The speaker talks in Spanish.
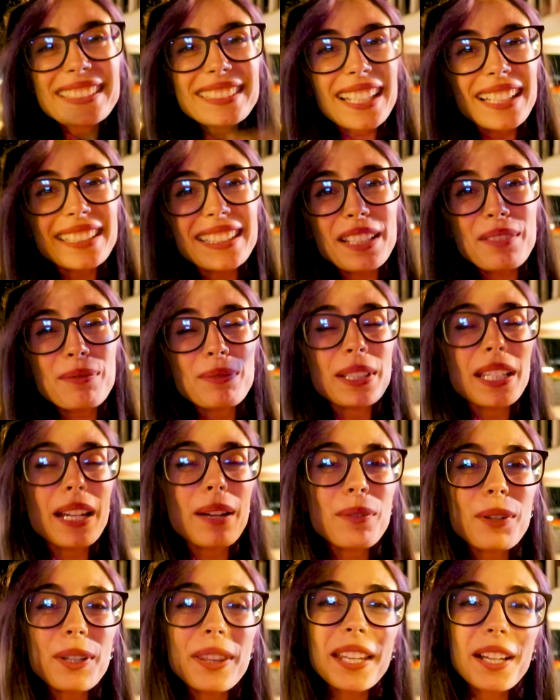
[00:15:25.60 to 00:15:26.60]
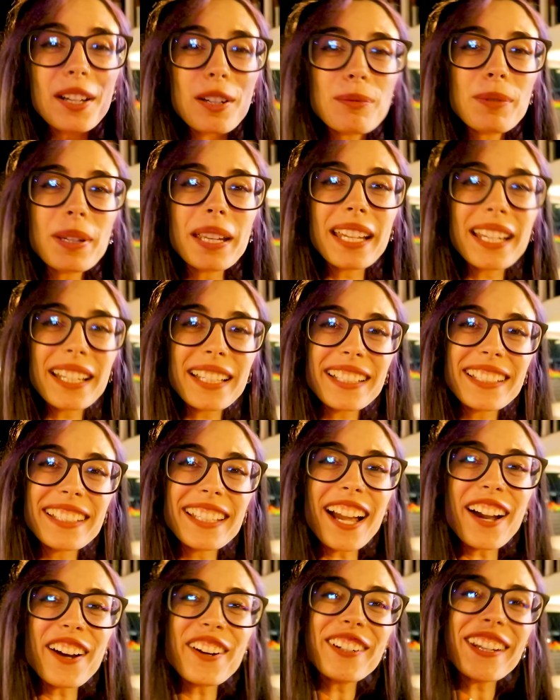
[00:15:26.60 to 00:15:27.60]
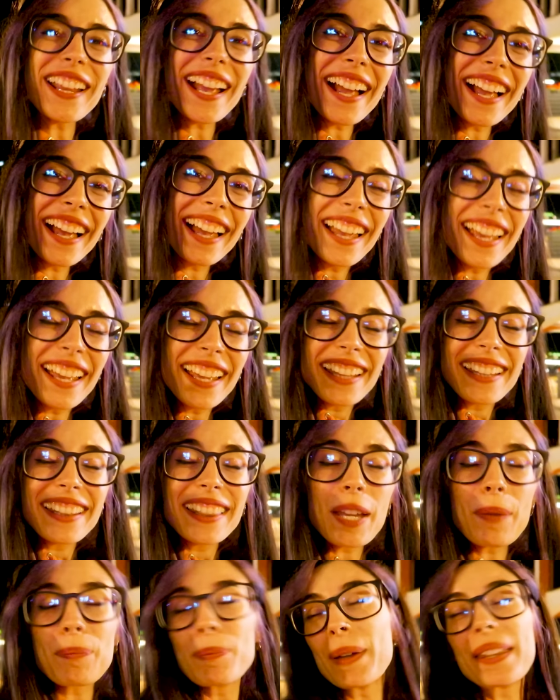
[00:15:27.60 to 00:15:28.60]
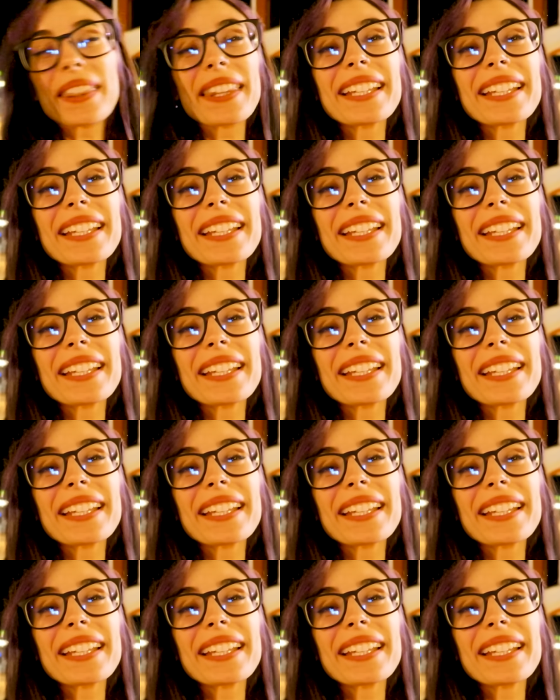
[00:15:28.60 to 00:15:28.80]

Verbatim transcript: ya terminamos de comer y ahora, después